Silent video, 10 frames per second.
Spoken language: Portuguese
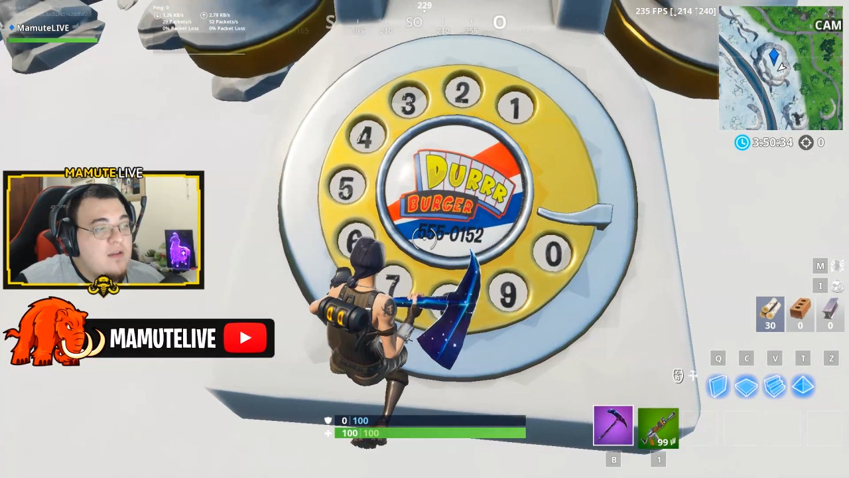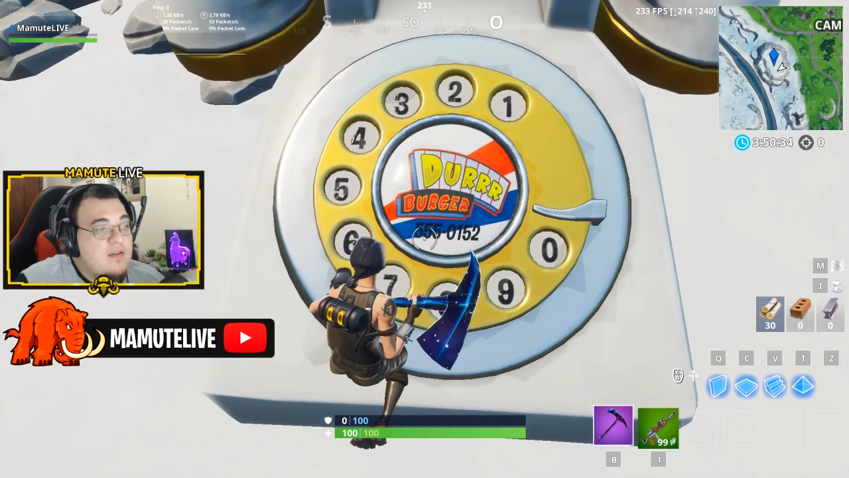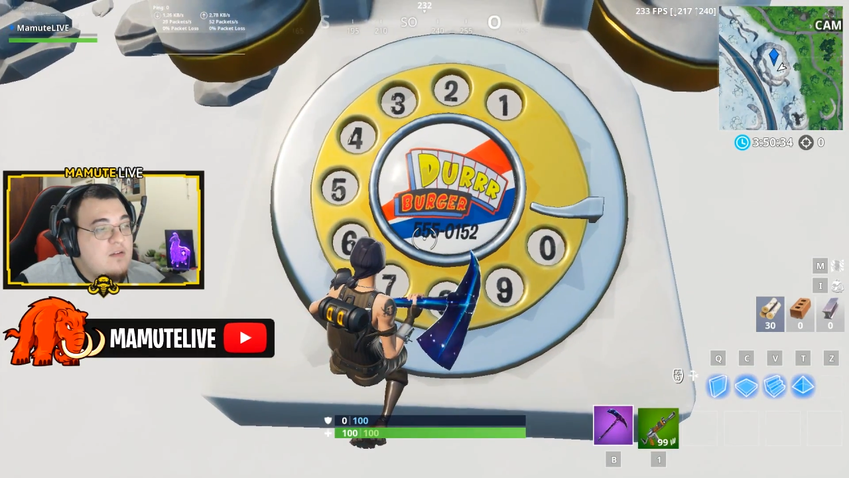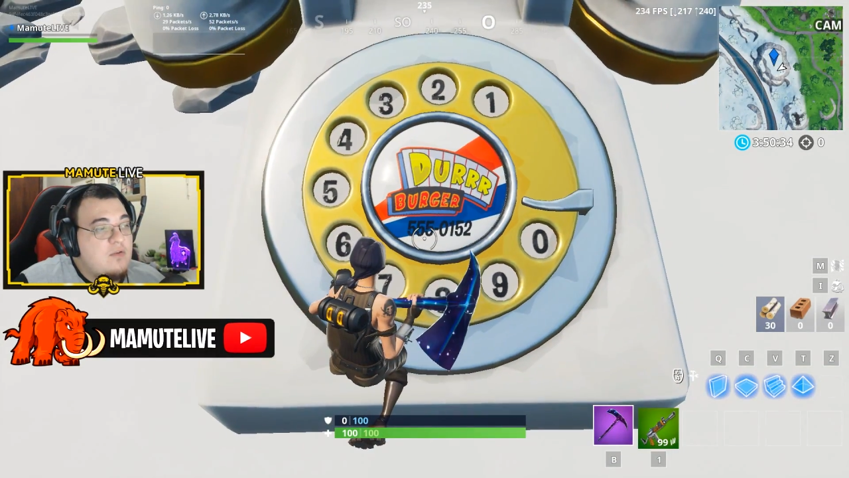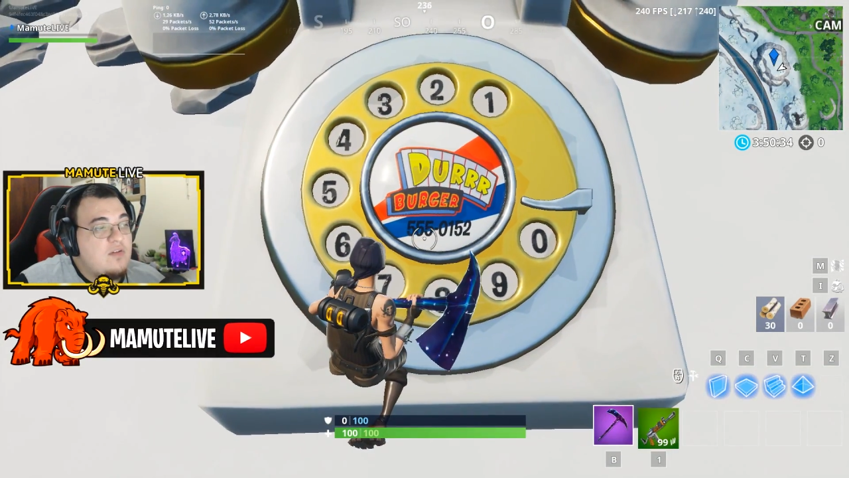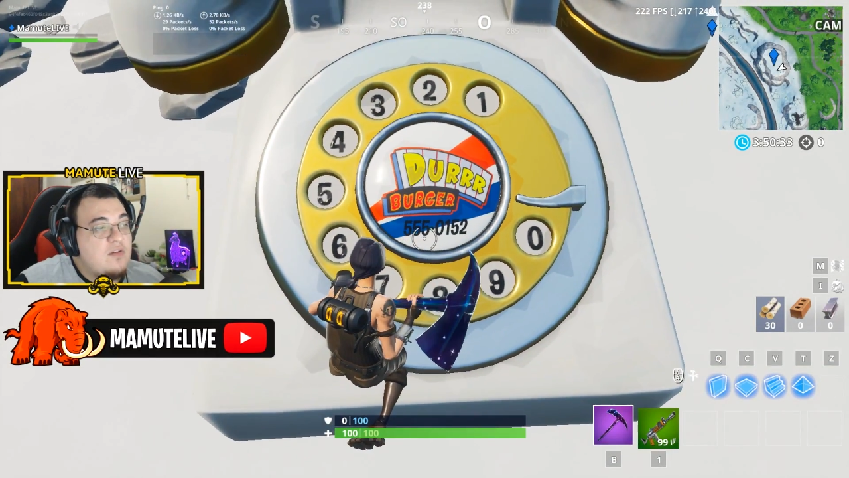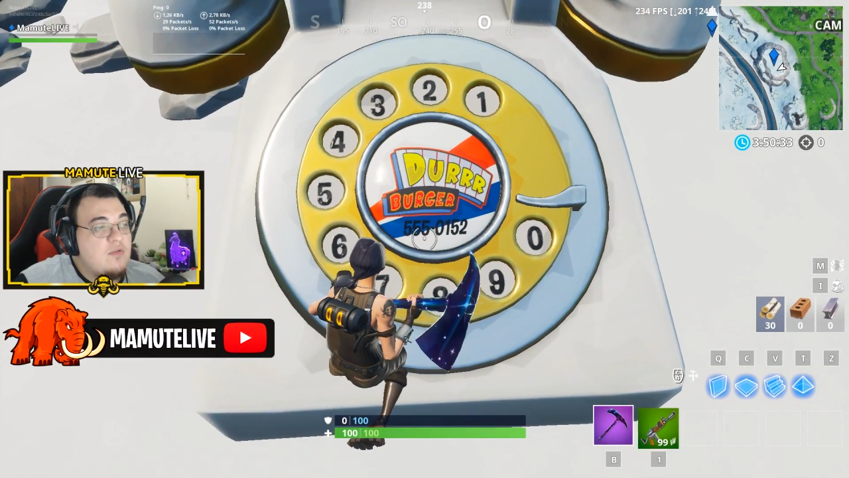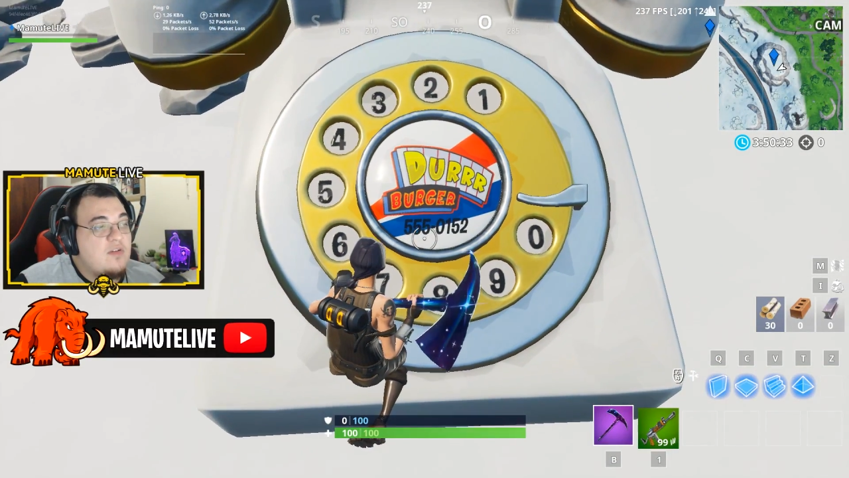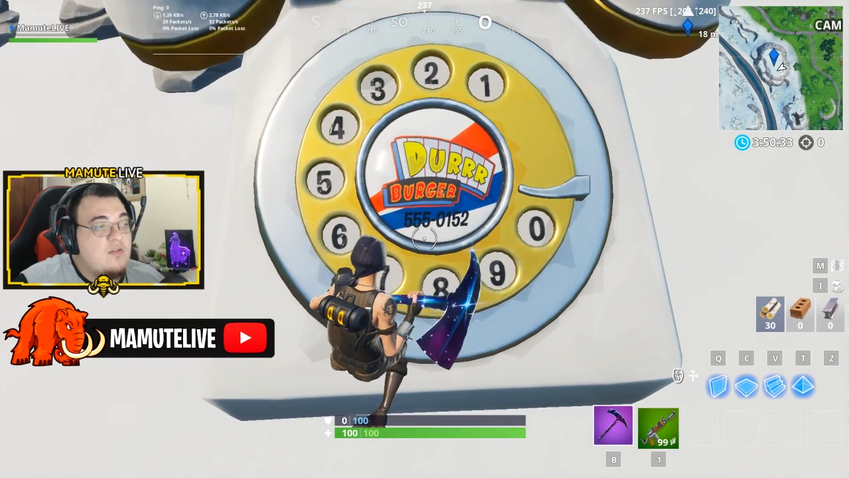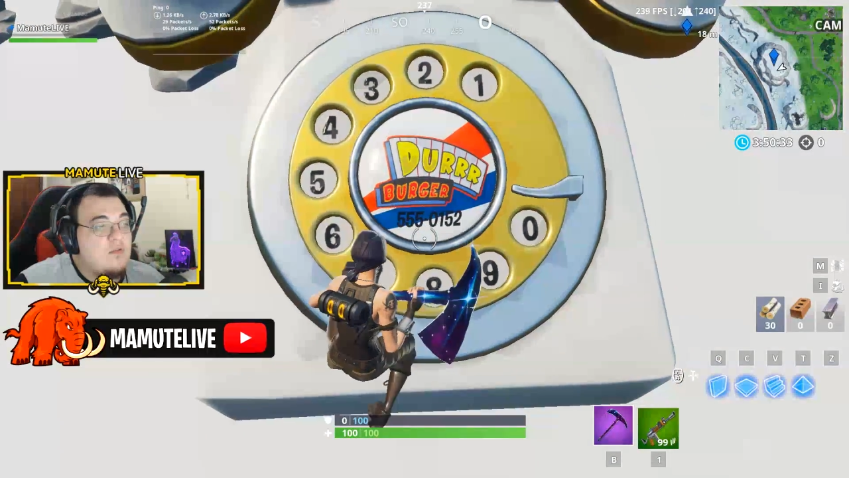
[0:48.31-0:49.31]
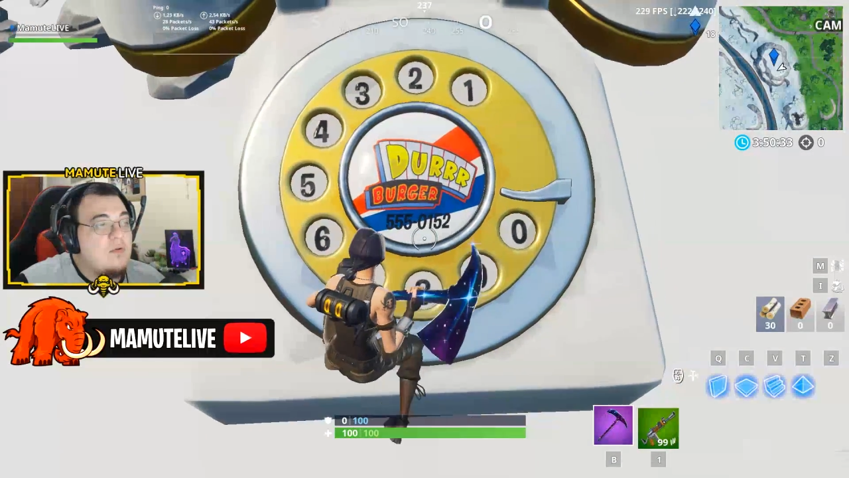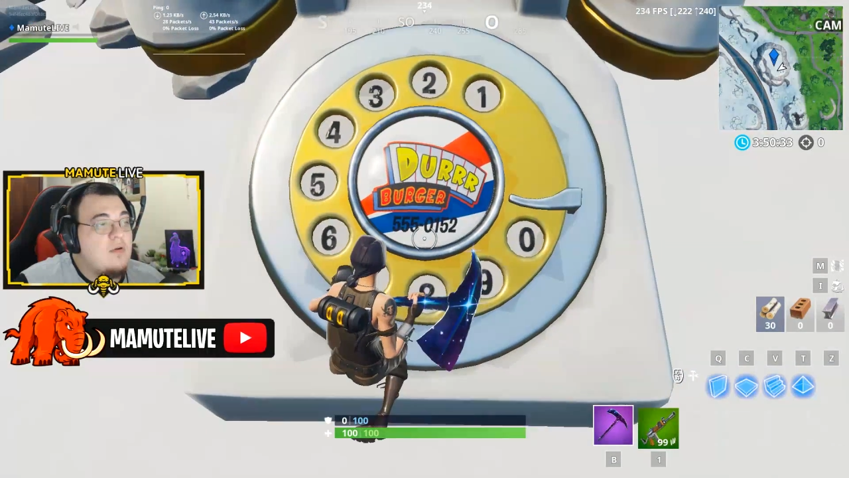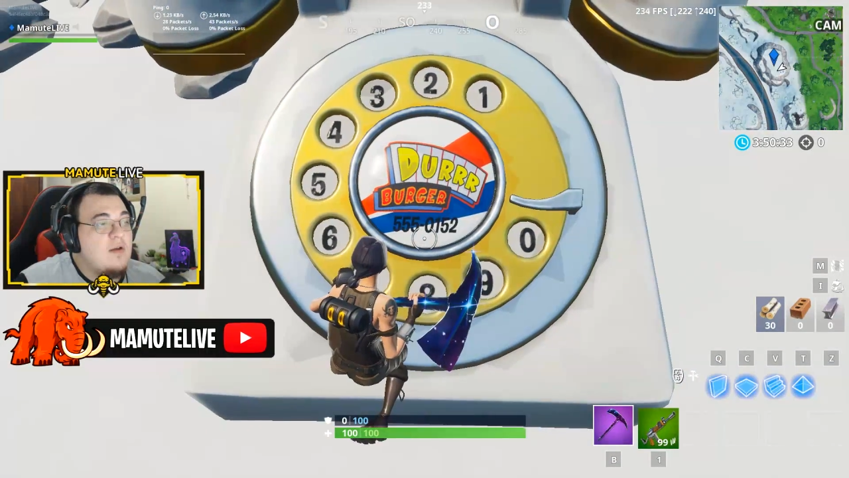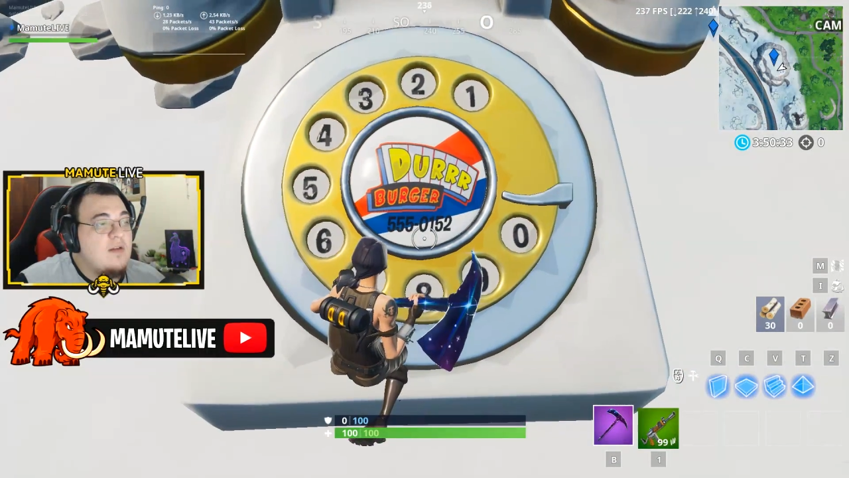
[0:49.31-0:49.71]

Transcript: 555